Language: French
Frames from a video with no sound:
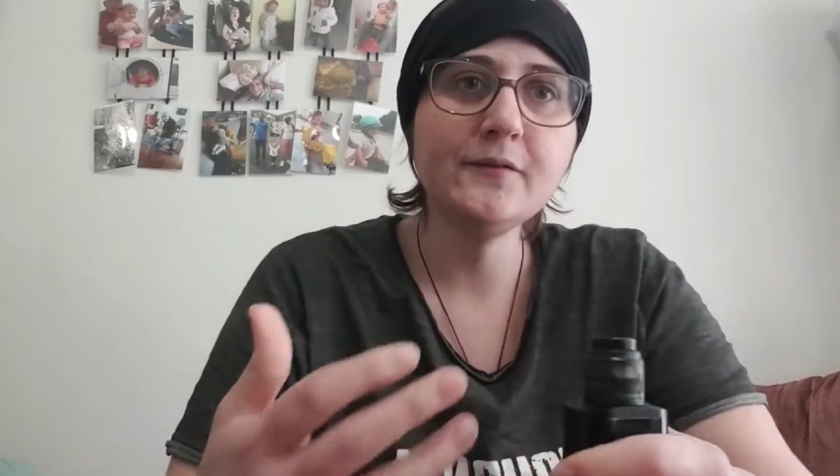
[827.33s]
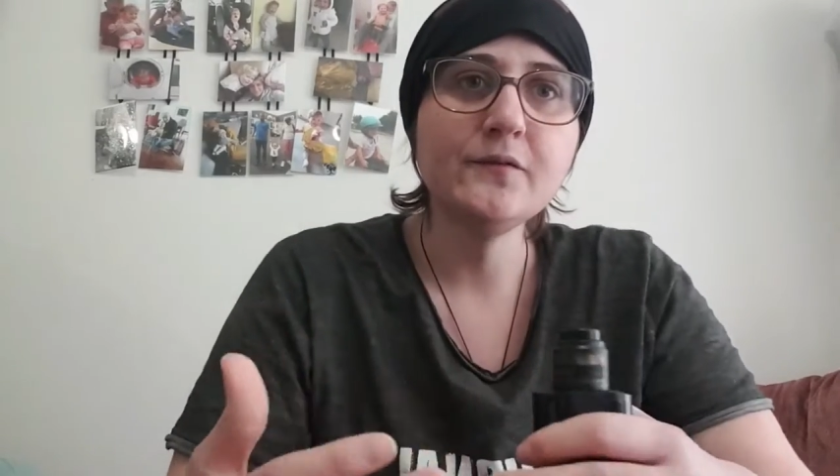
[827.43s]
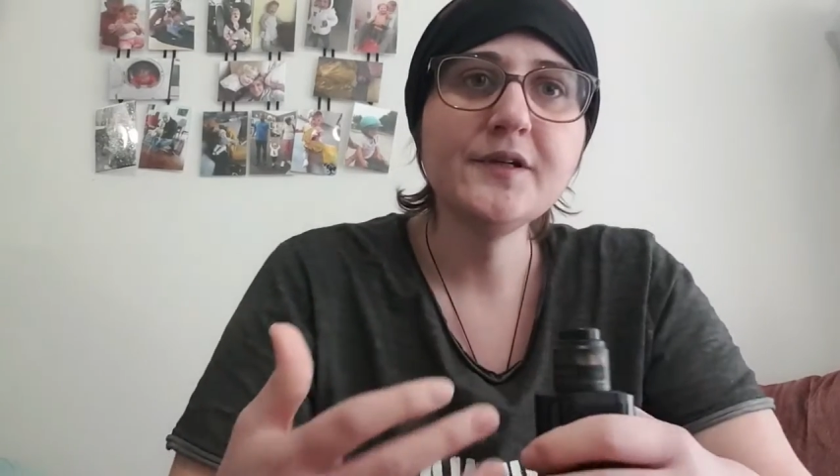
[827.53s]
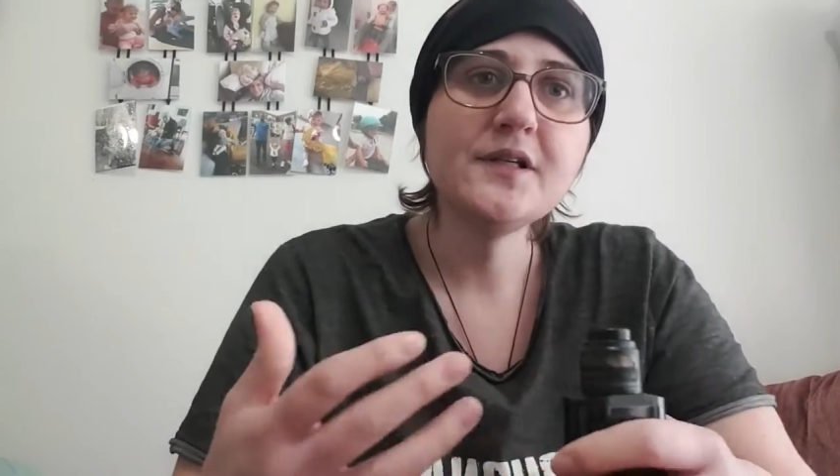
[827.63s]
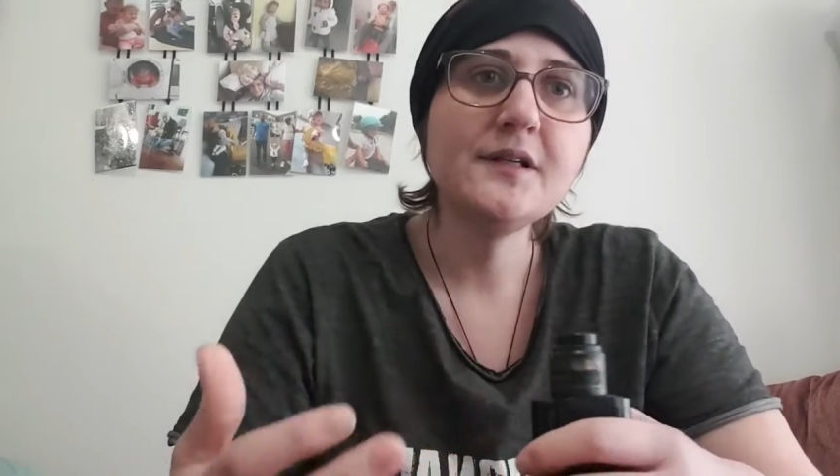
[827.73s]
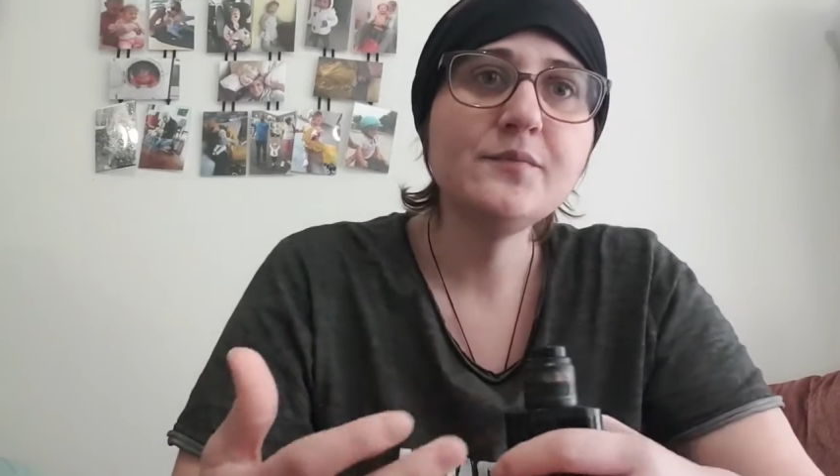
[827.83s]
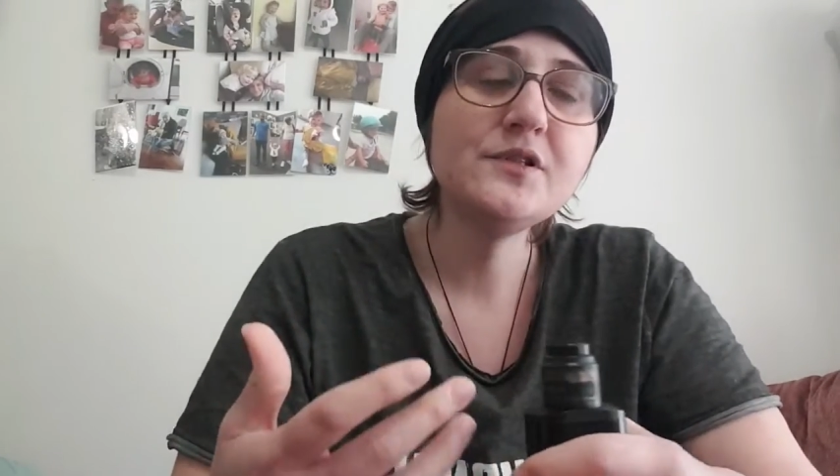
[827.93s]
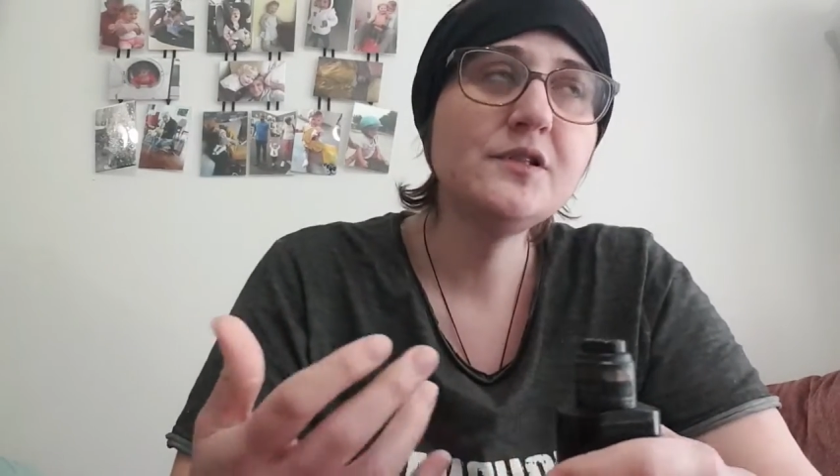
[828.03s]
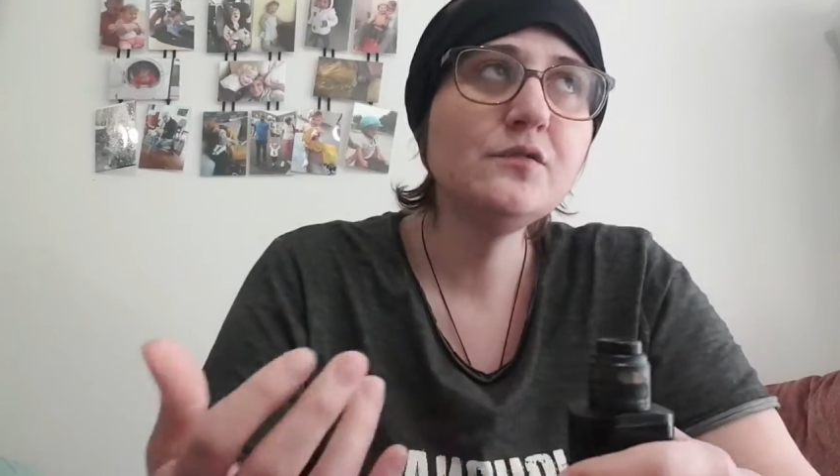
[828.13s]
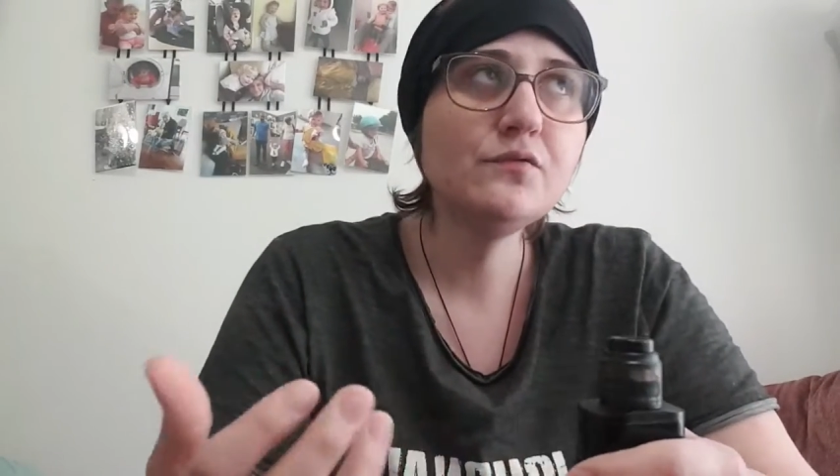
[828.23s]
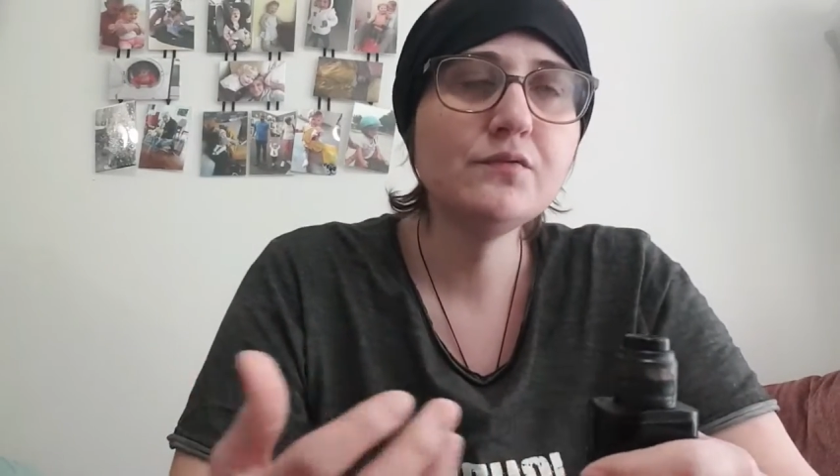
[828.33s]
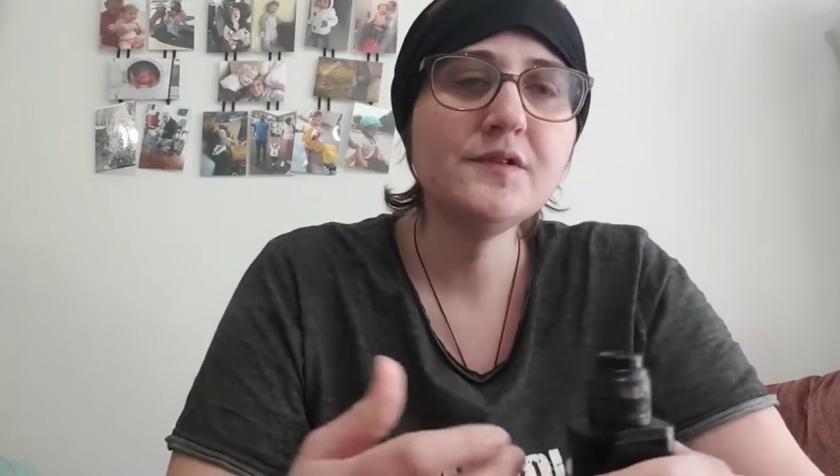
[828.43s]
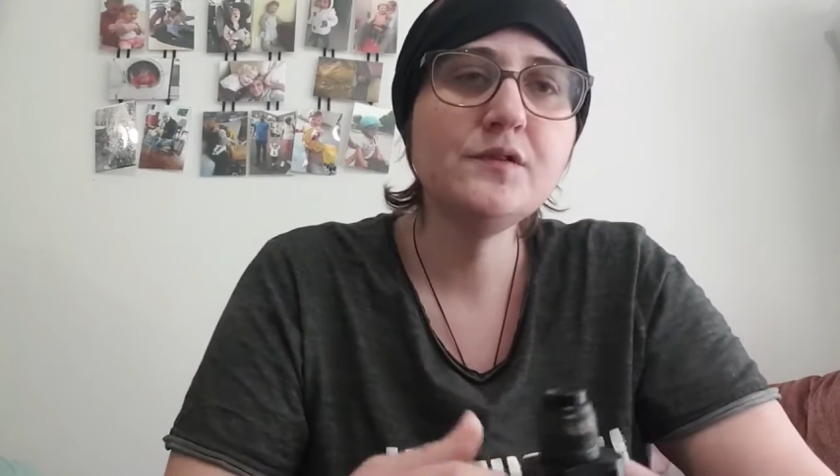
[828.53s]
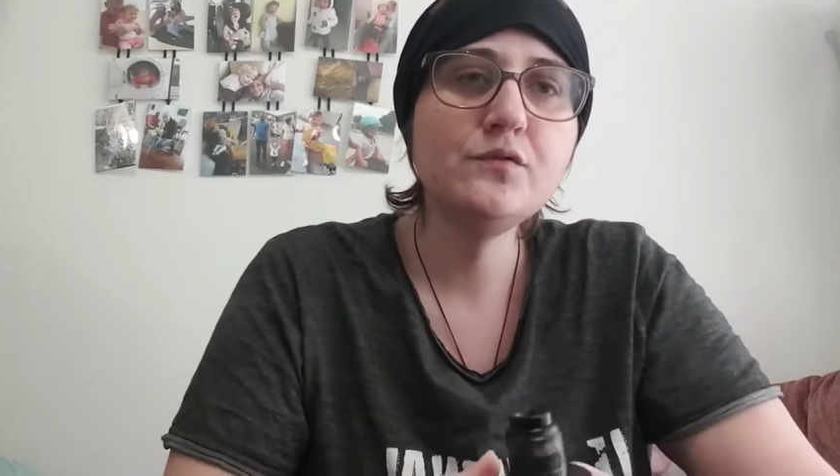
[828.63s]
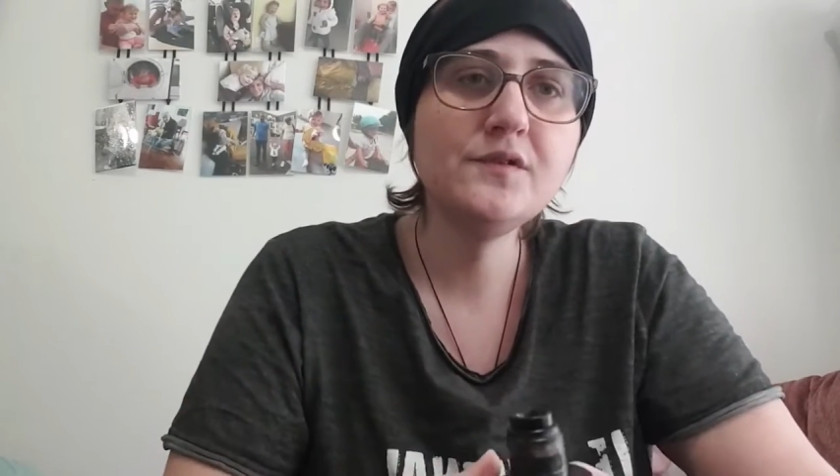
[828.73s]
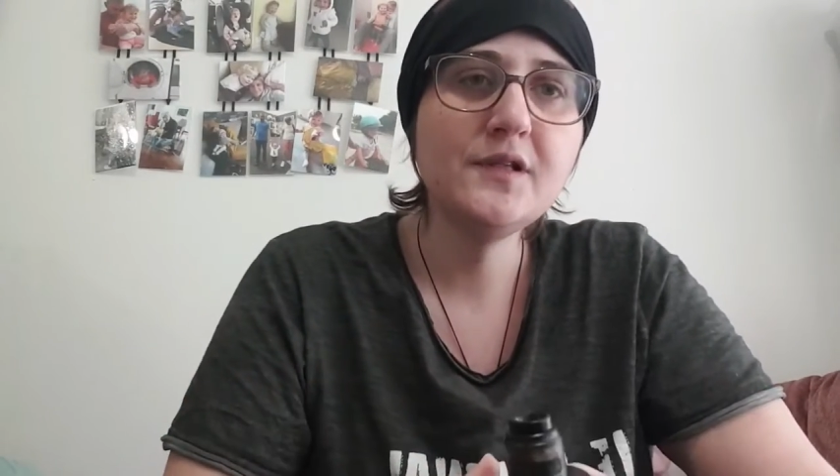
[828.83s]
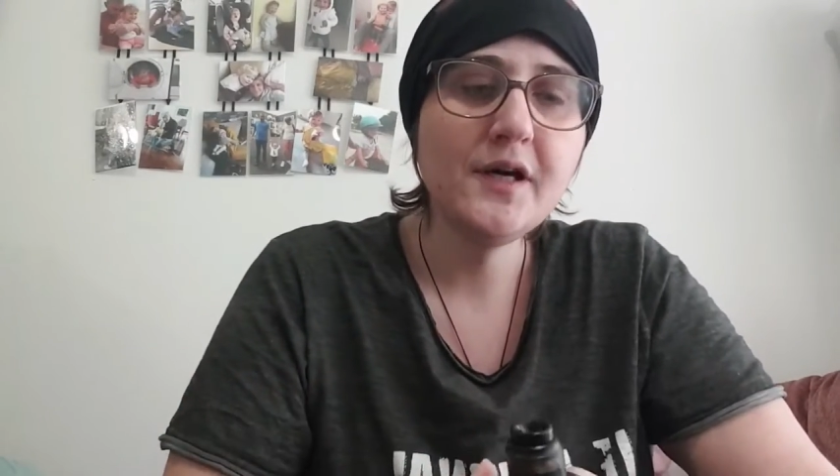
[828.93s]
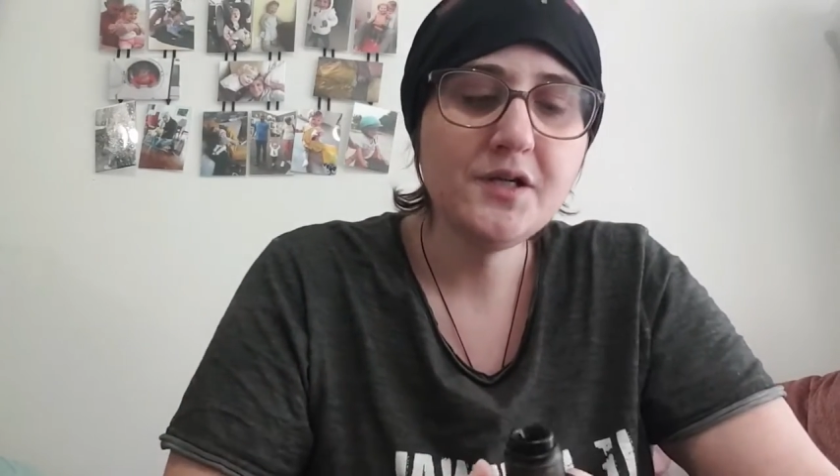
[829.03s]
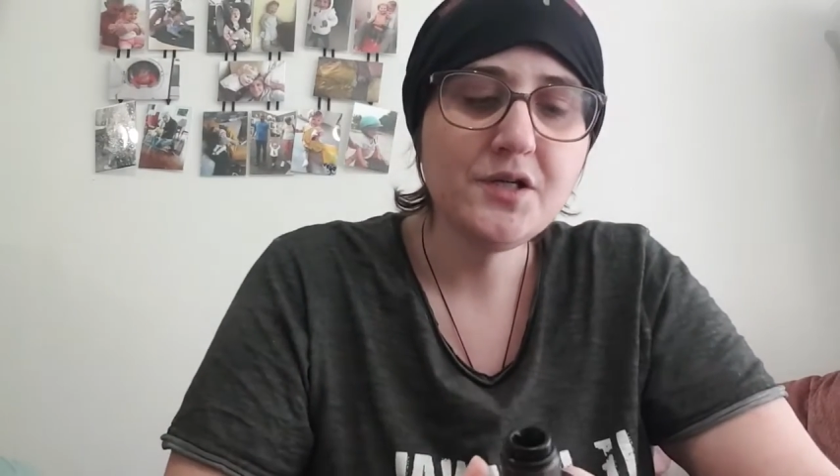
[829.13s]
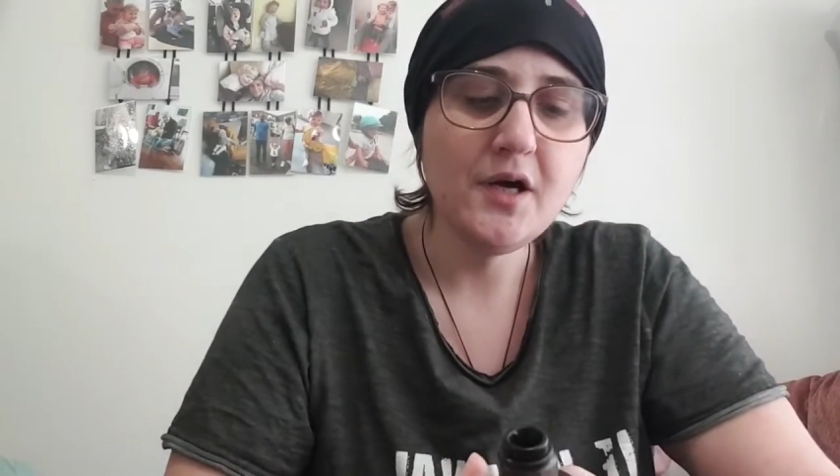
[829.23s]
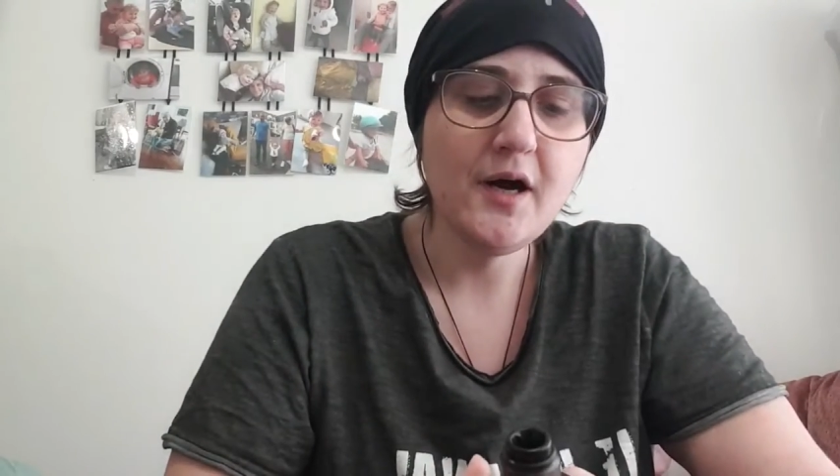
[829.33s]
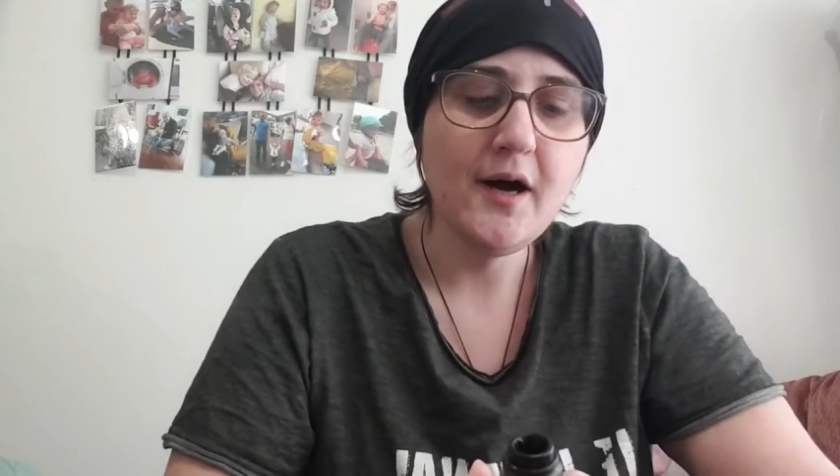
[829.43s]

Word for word: On voit qu'il y a des petits soucis d'usinage